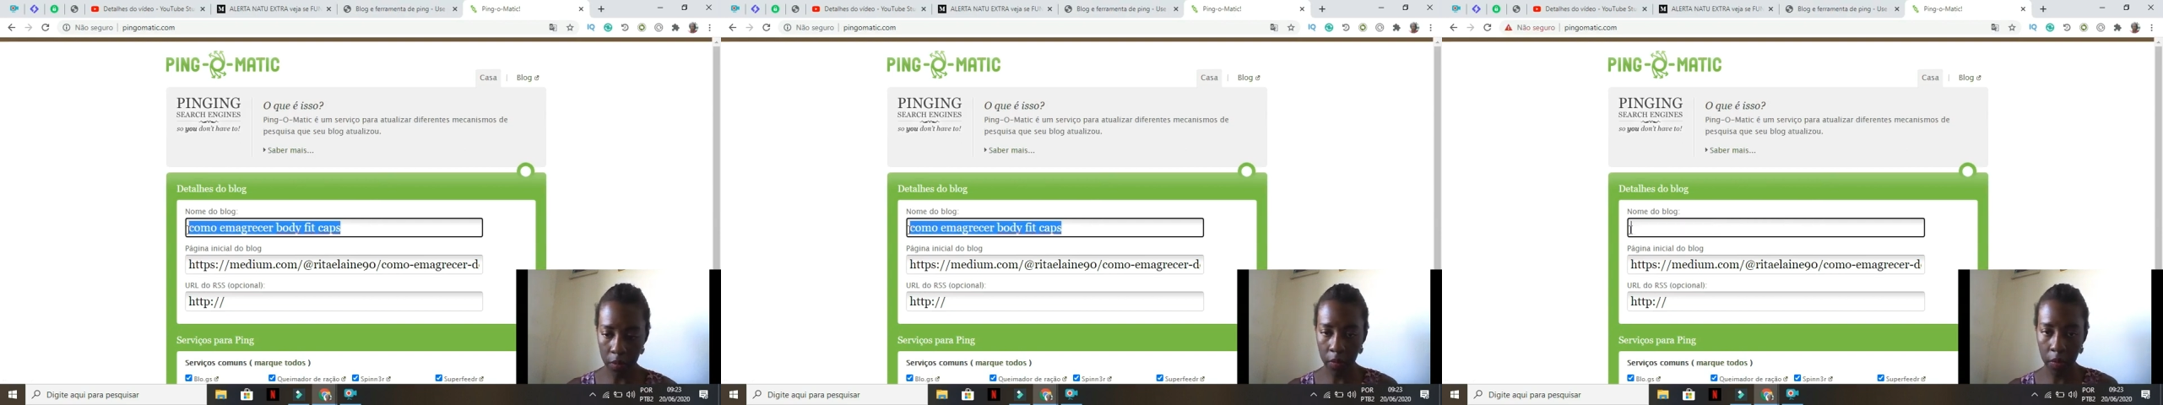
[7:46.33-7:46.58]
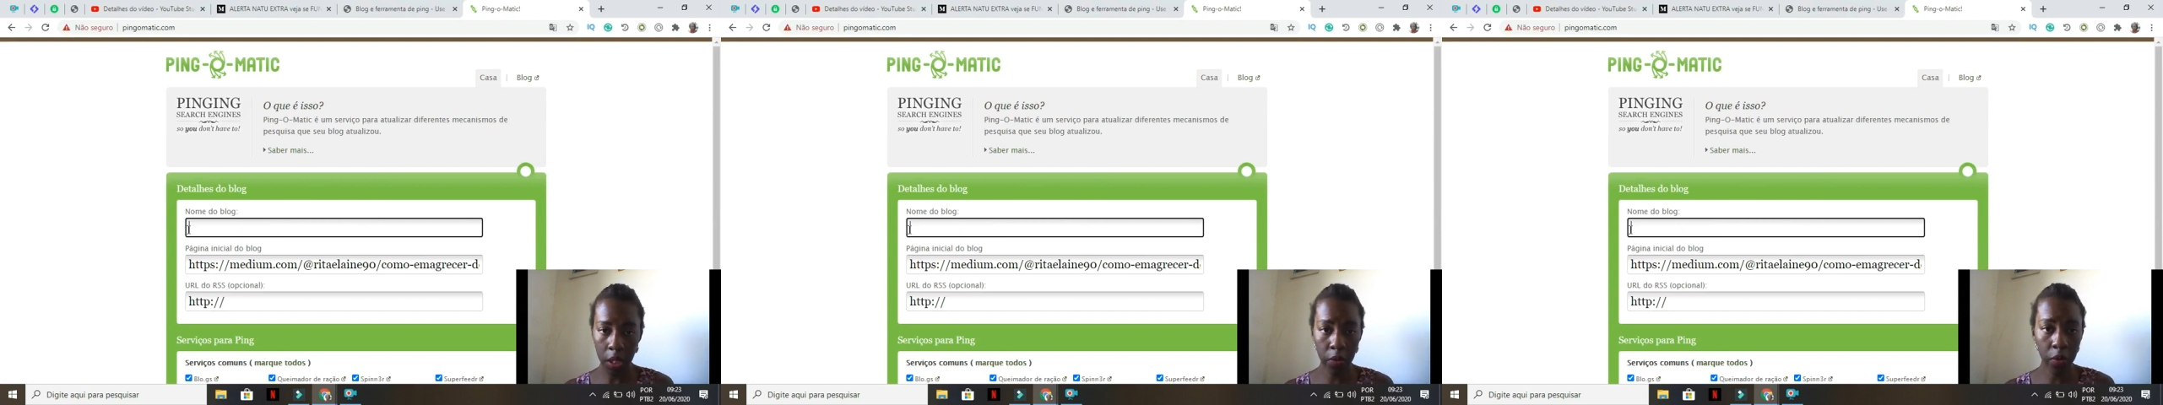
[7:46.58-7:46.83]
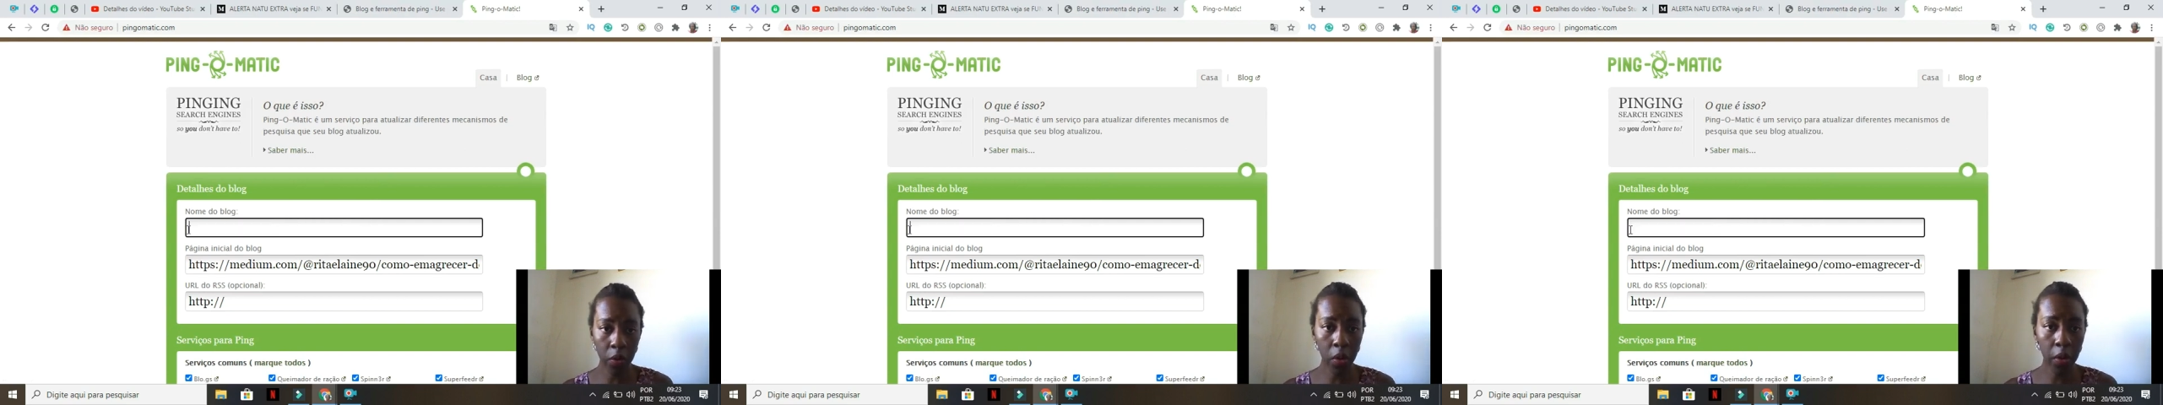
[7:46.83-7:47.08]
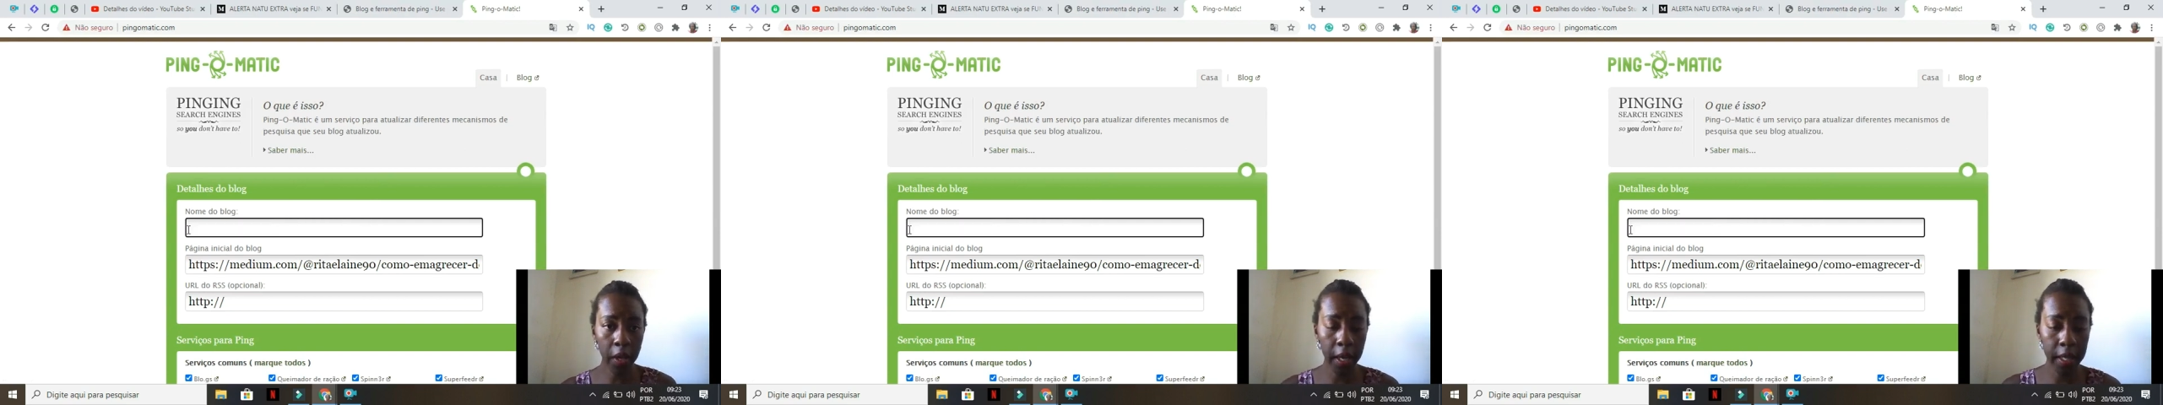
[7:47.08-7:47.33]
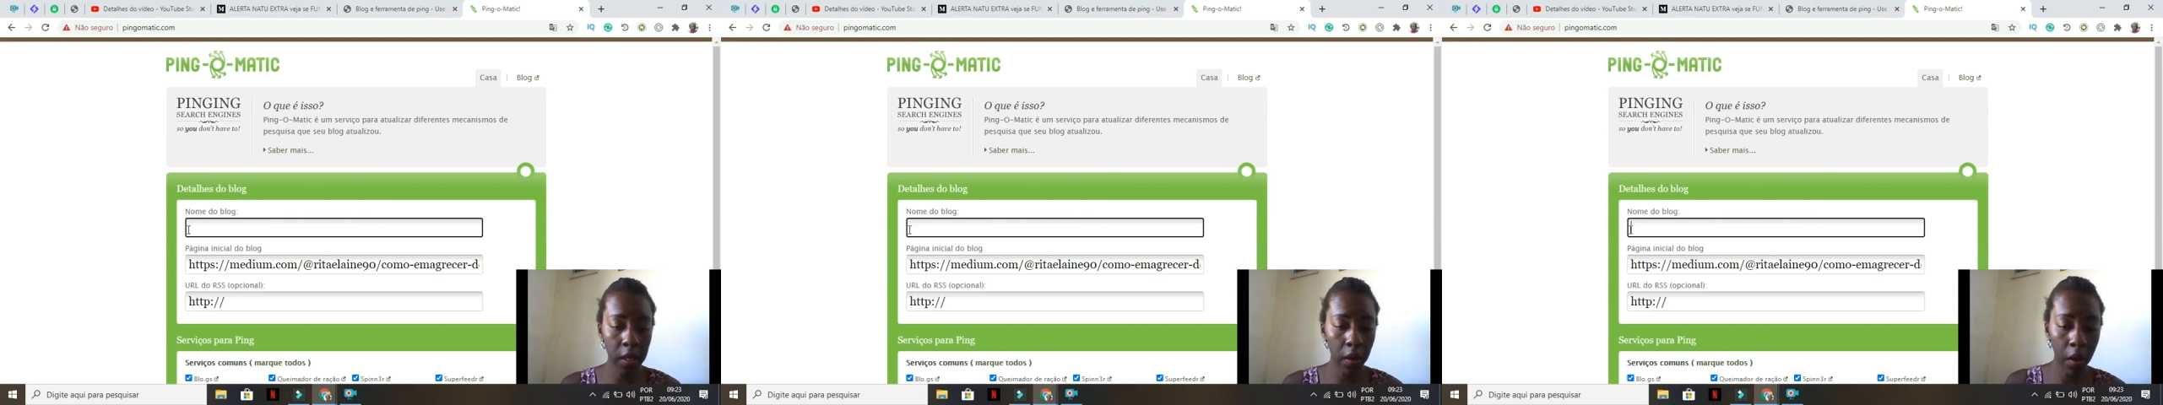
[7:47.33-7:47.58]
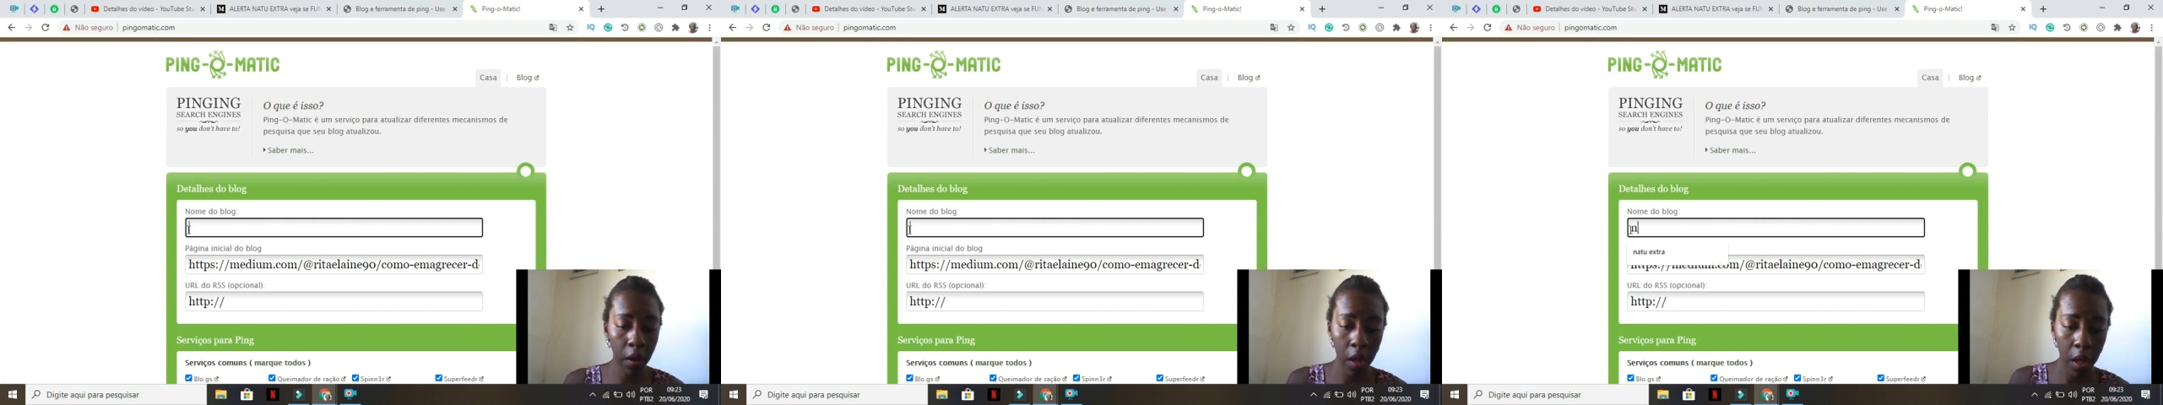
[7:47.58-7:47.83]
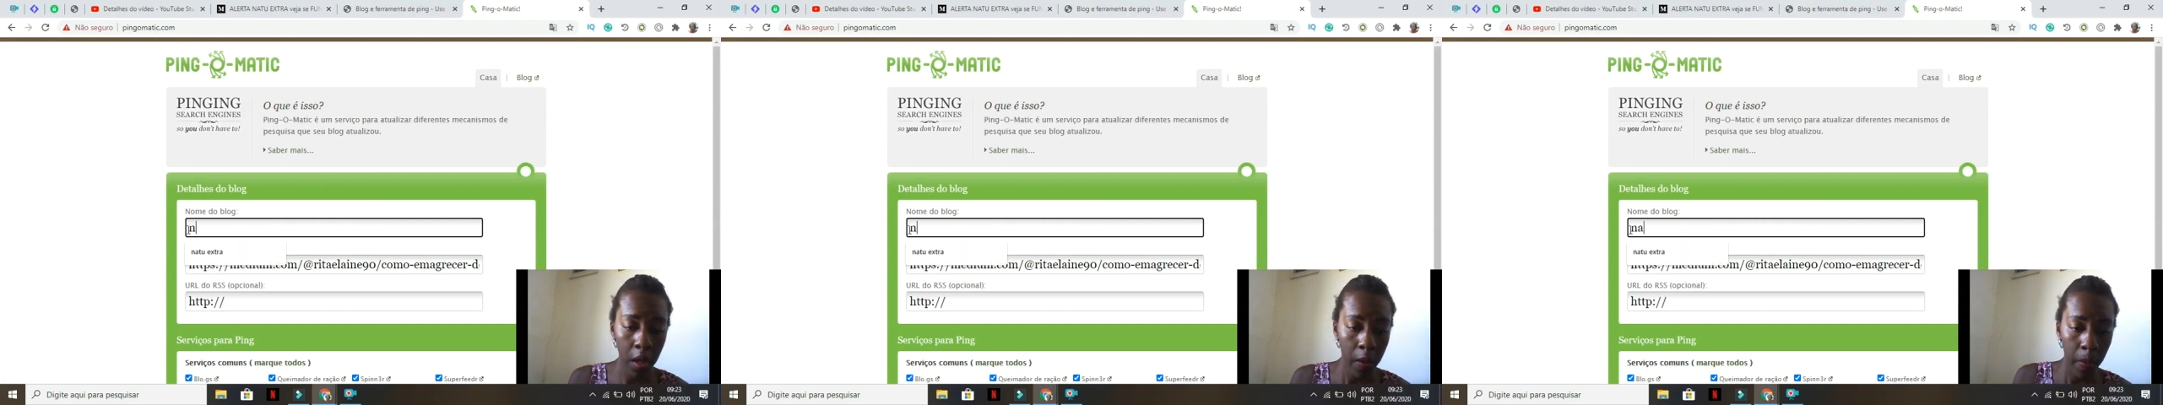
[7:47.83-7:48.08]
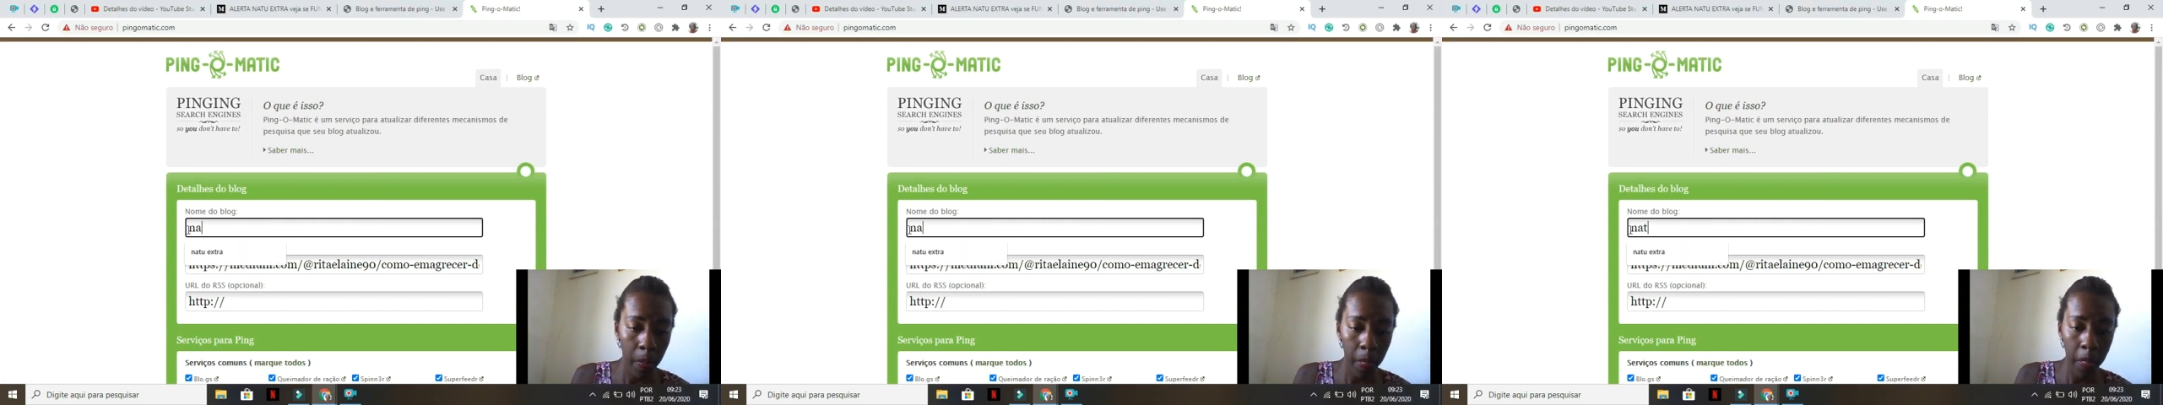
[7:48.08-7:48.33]
Então vou colocar aqui, ó,
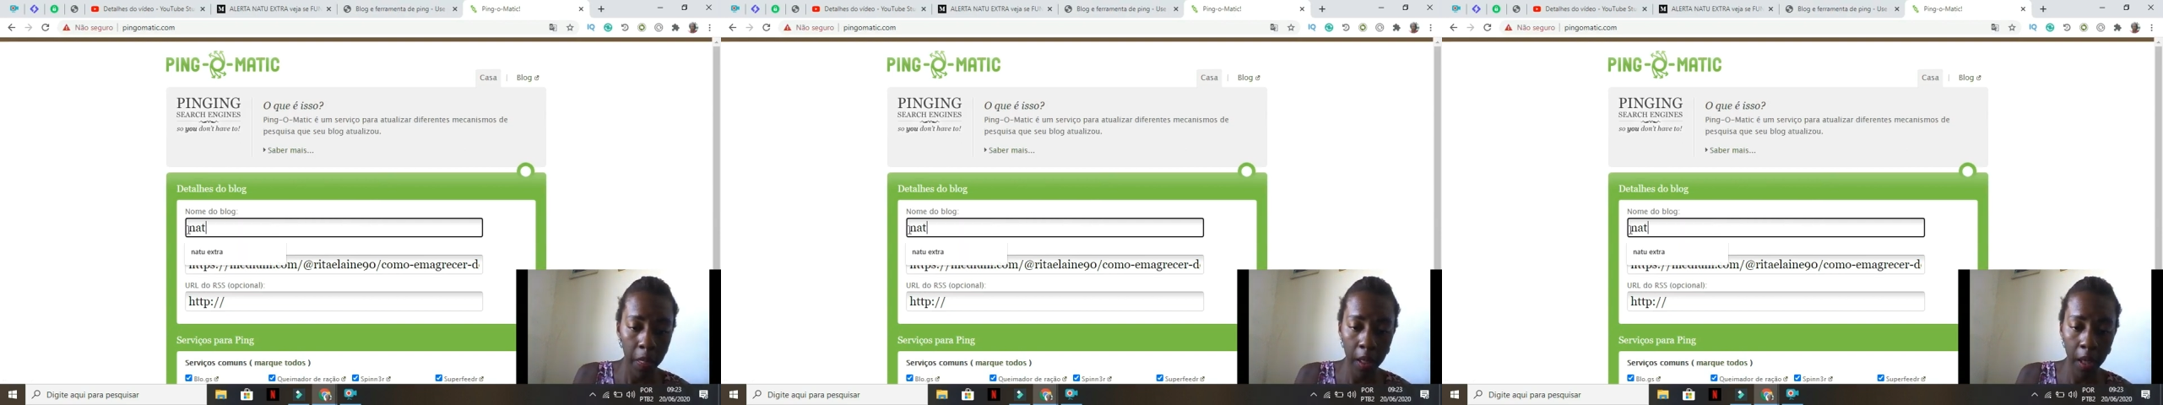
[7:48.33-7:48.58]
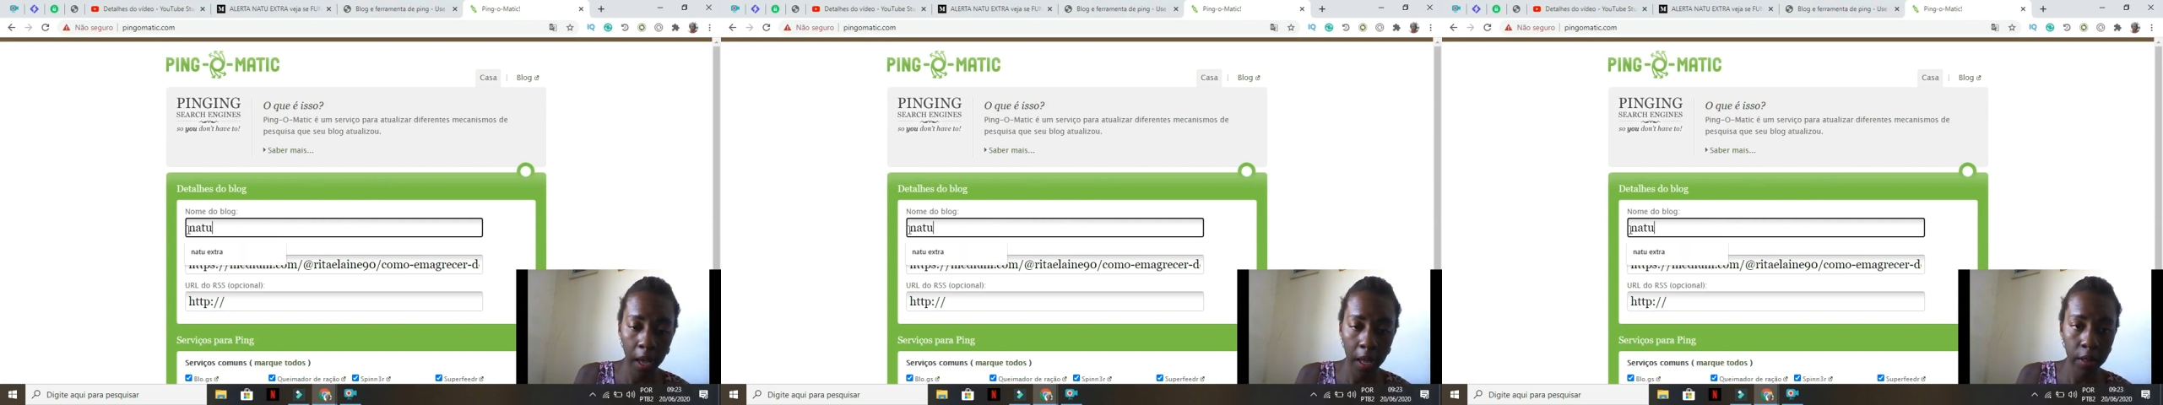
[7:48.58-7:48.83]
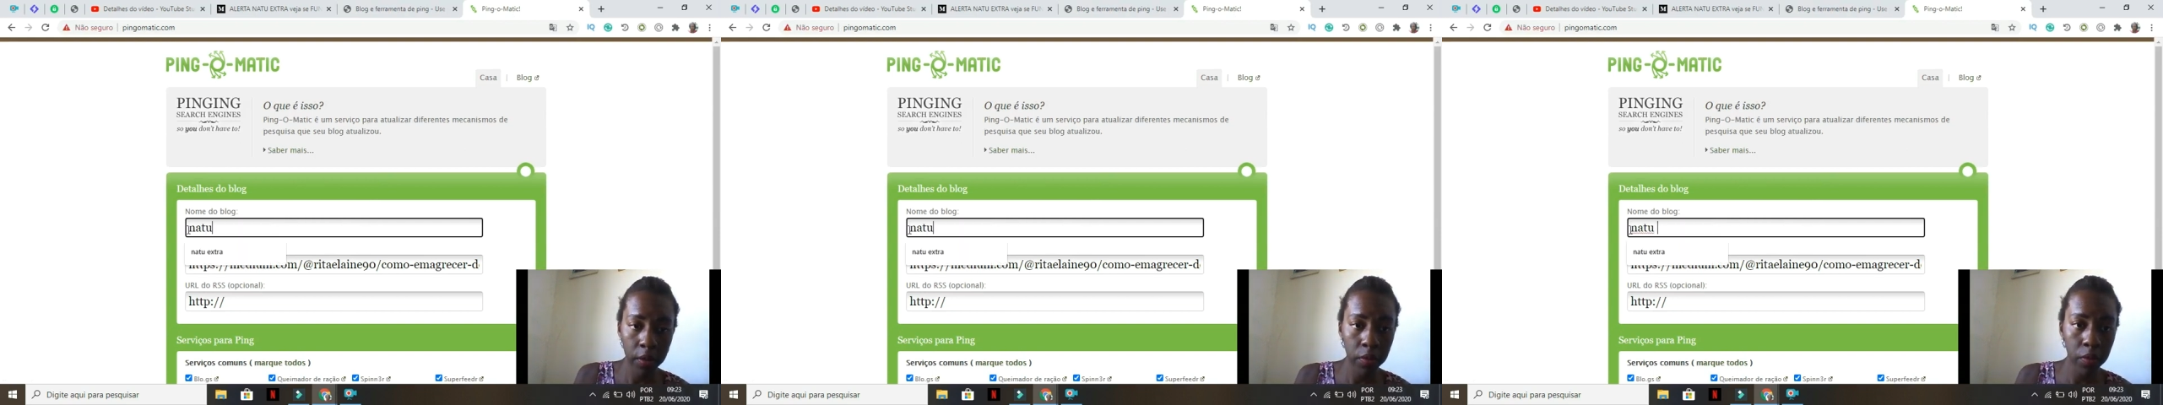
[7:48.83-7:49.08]
nato